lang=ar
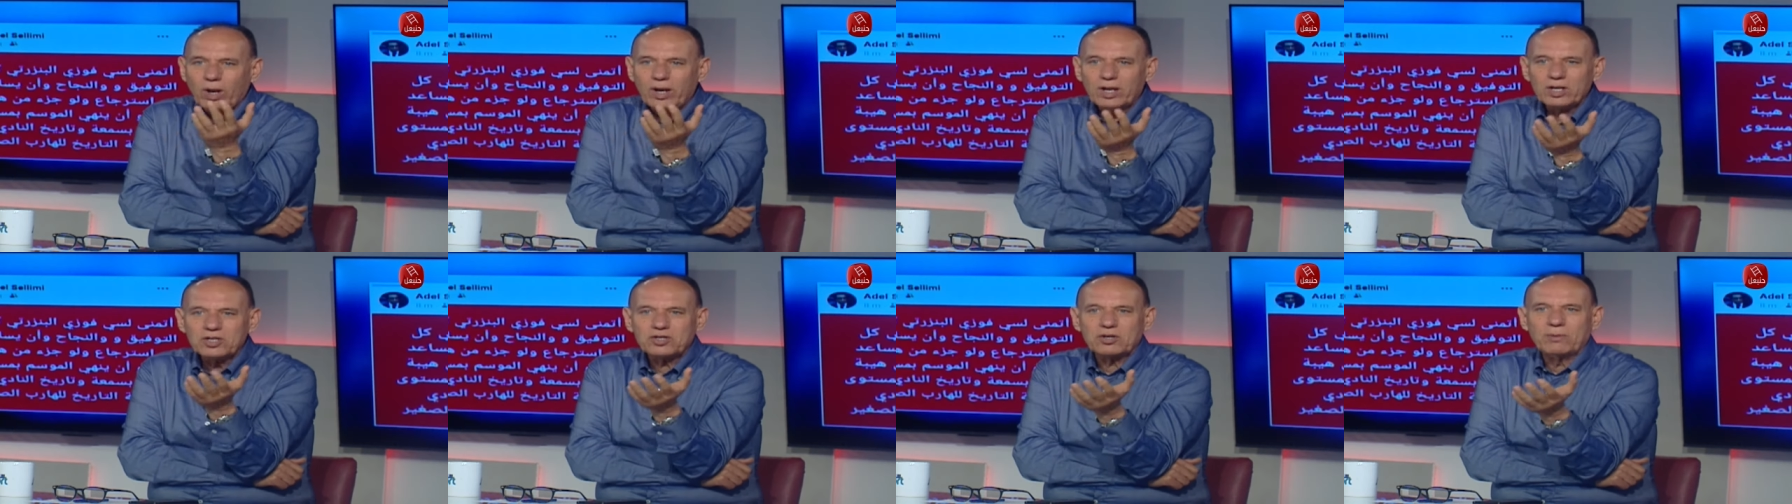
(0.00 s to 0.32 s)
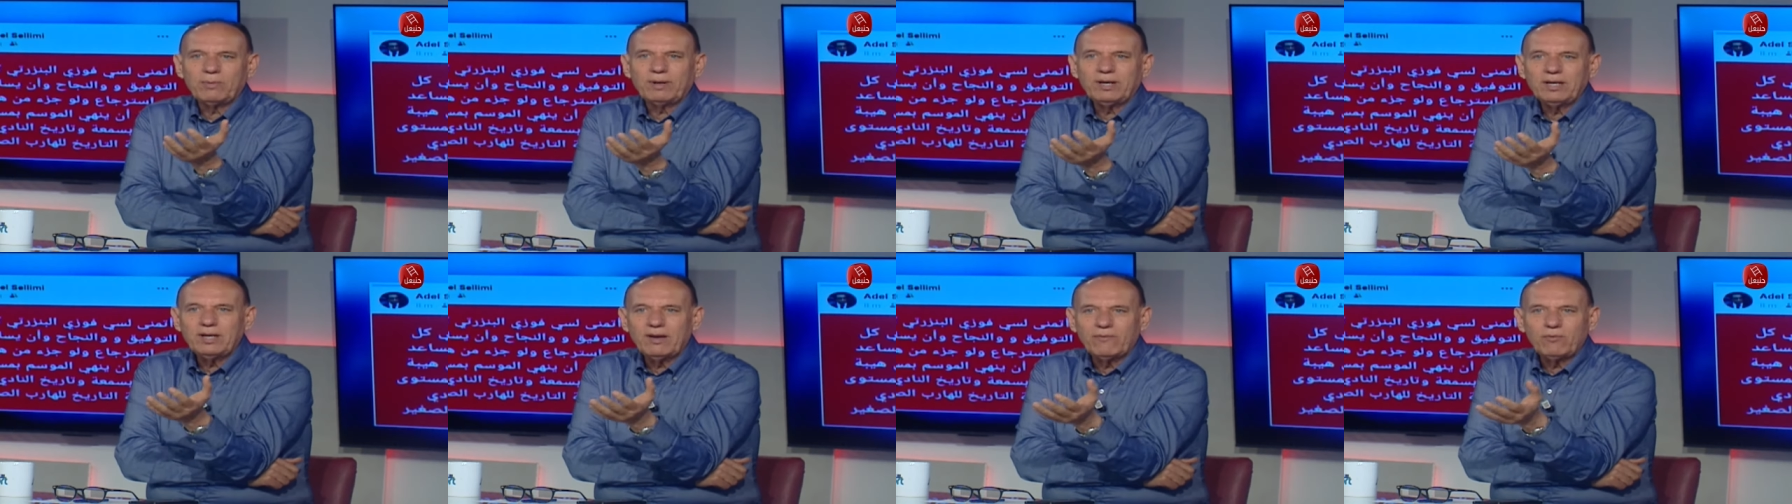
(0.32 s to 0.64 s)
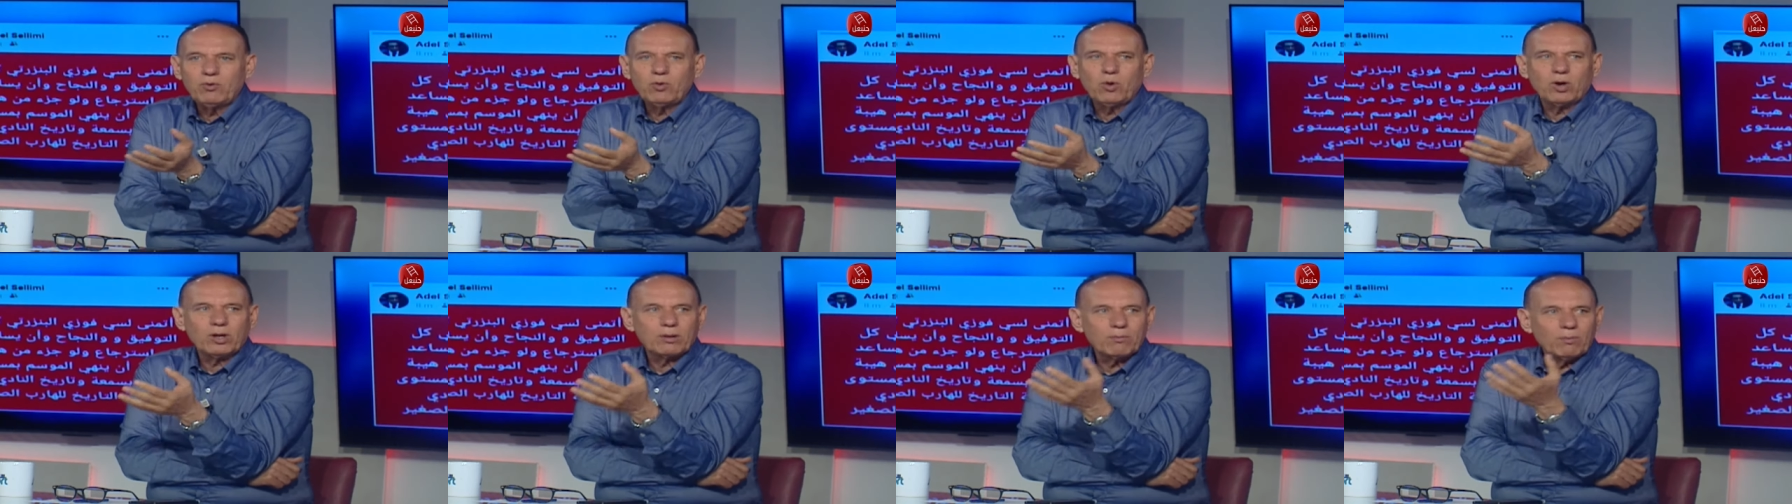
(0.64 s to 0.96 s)
على جمعيه
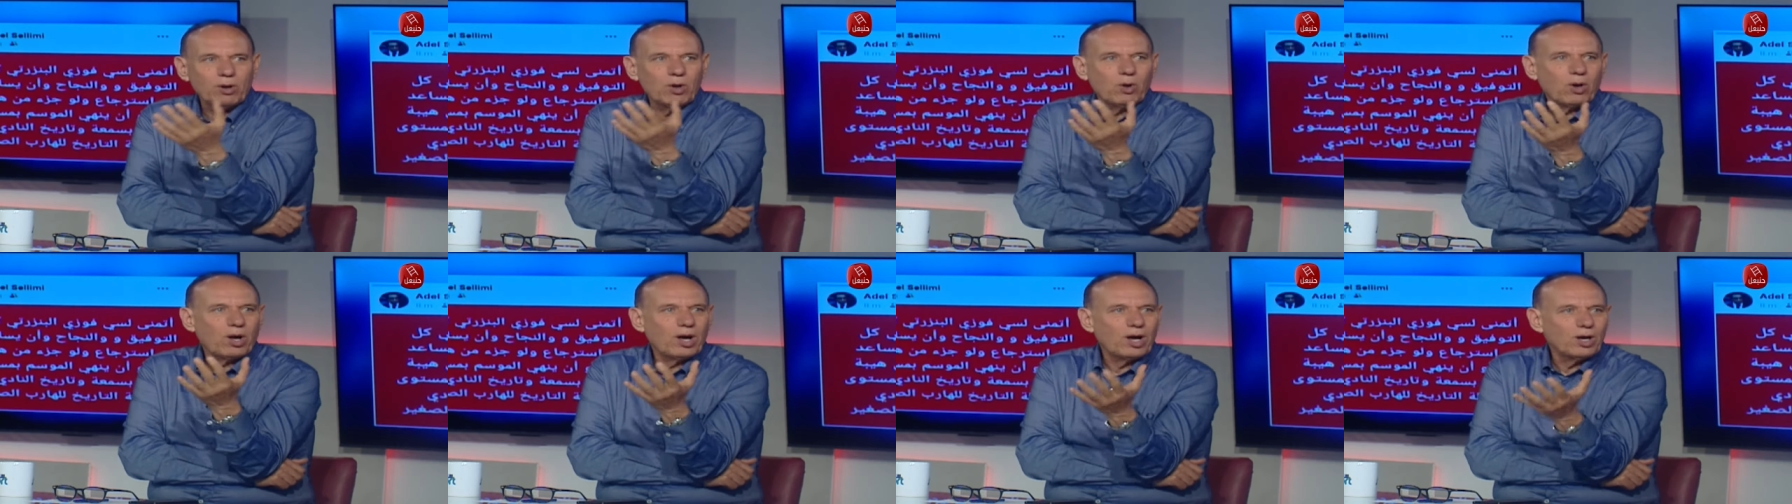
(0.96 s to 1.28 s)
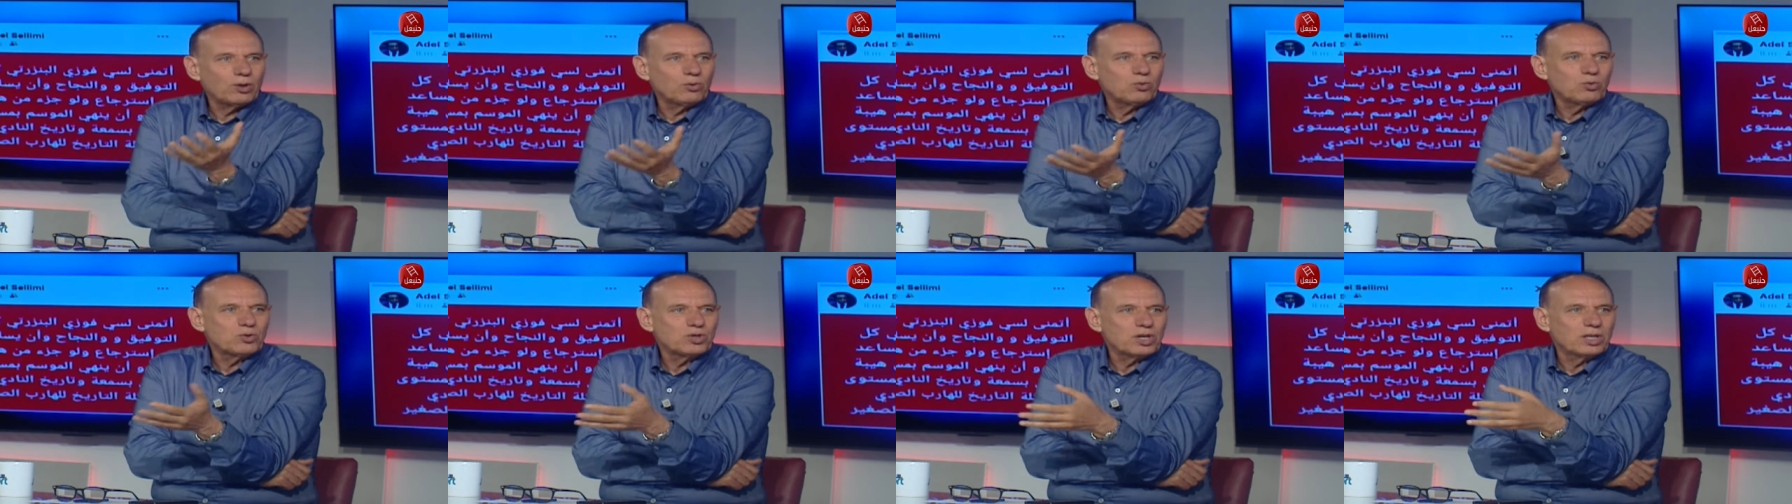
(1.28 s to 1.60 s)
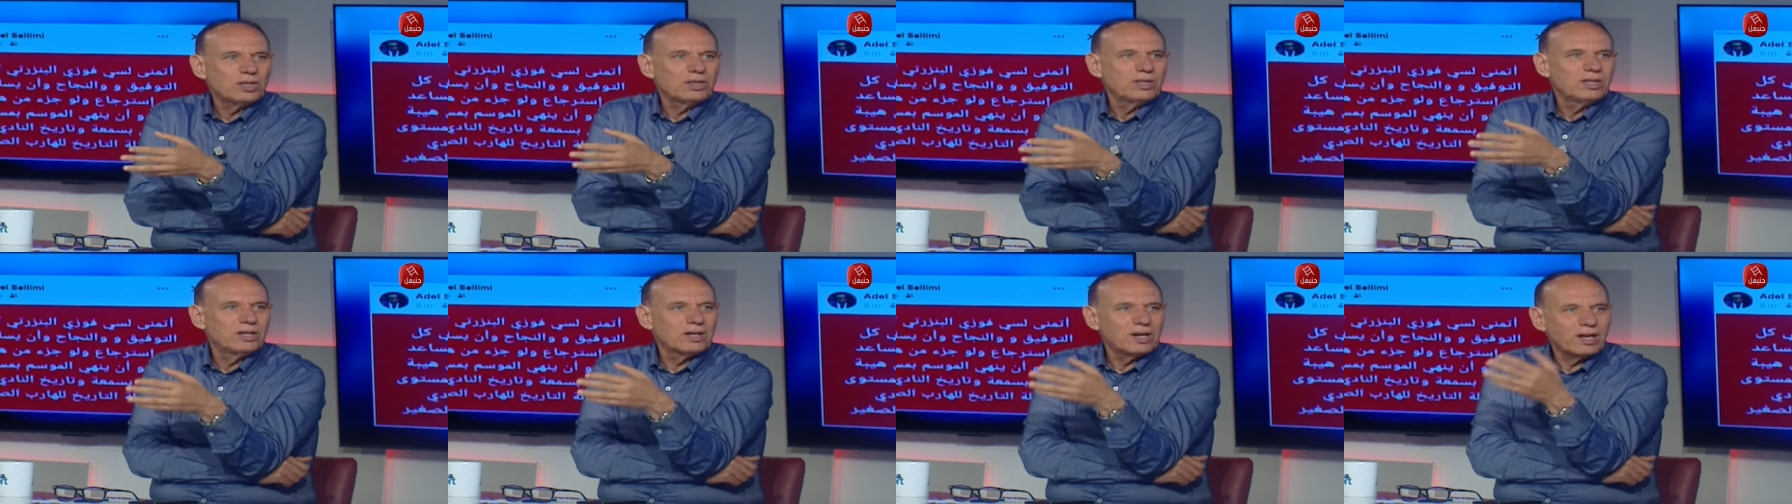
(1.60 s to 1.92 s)
في وقت من الاوقات
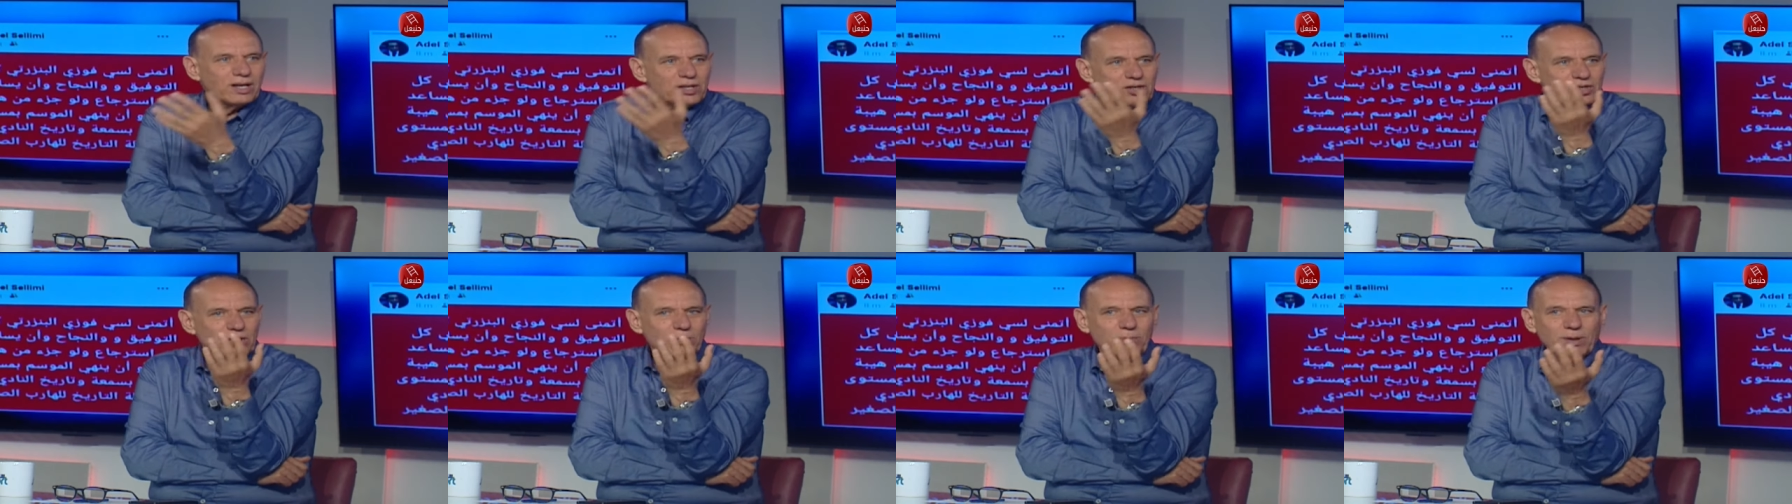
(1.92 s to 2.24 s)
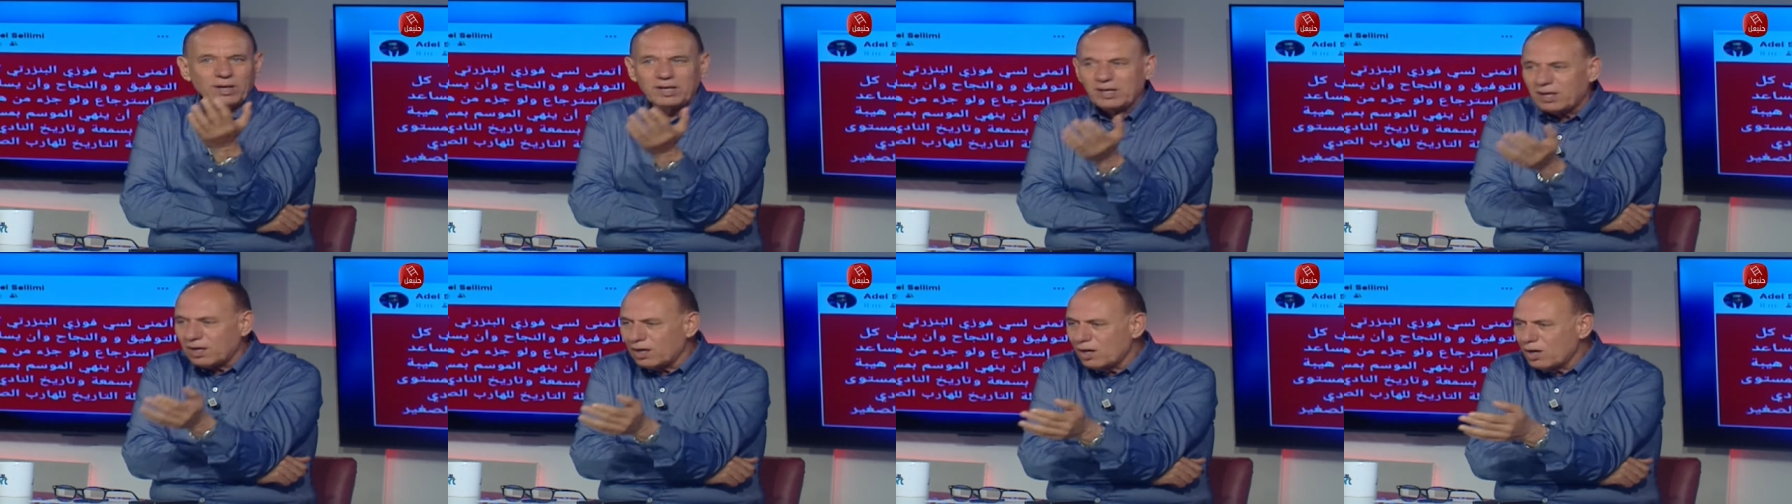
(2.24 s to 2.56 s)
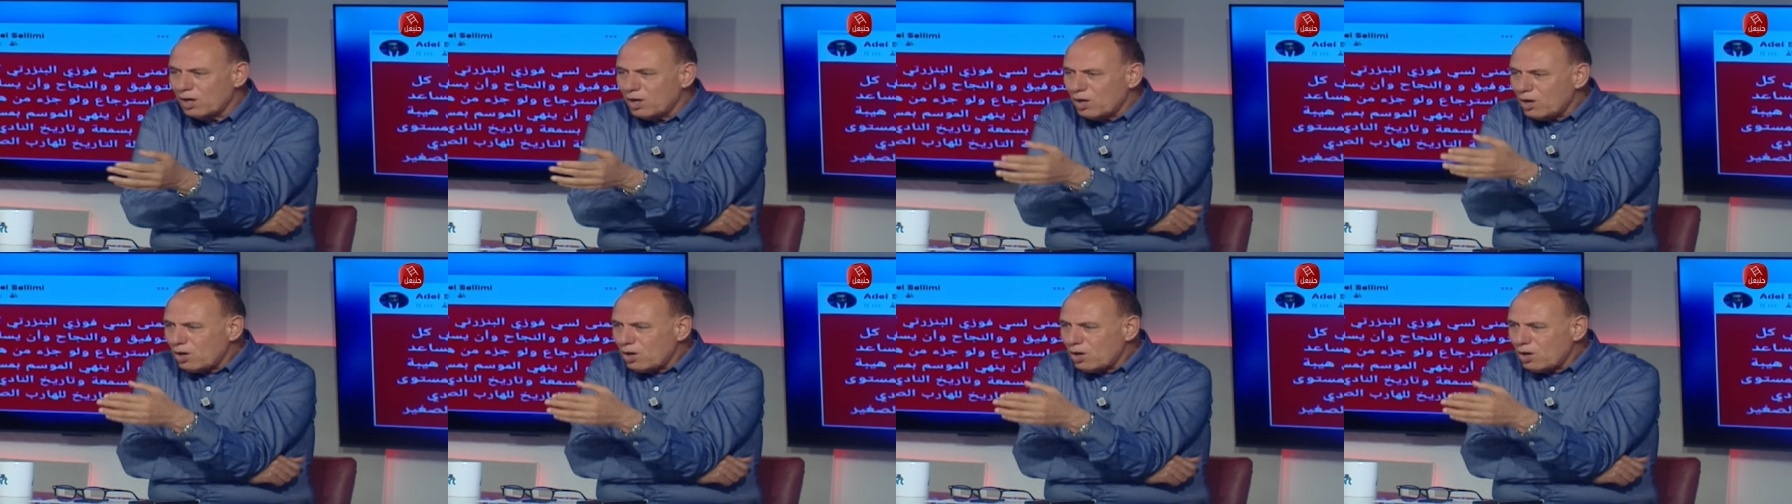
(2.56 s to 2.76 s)
وشد راي جمعيه